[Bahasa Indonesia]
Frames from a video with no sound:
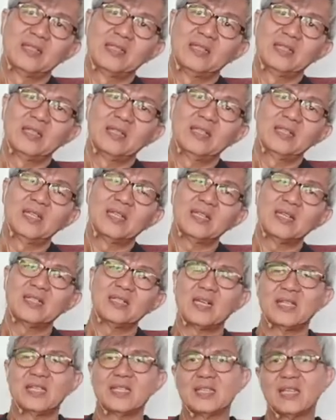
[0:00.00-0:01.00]
Dan
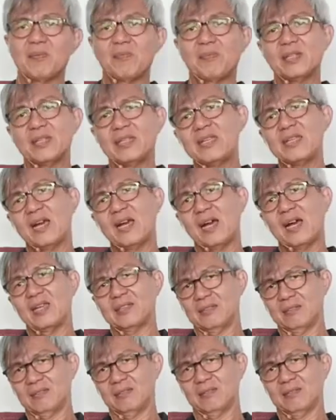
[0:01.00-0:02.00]
jika kita melihat
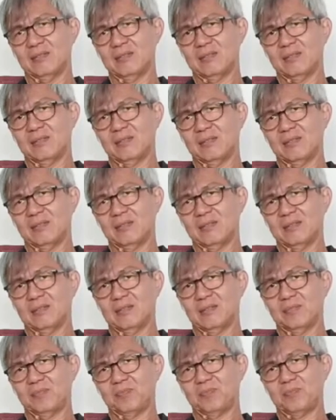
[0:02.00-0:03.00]

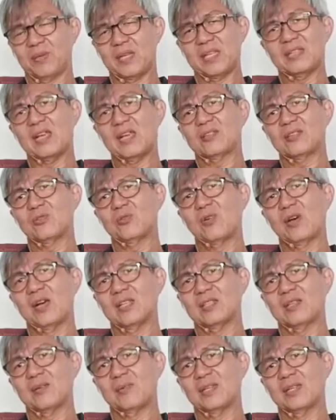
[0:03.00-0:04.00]
perintah
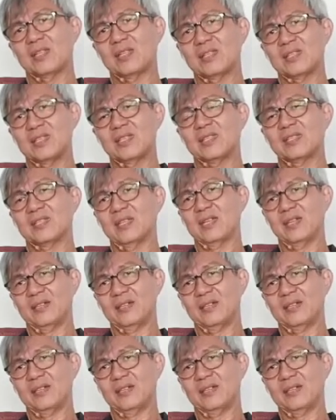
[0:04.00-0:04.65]
Tuhan kepada kita,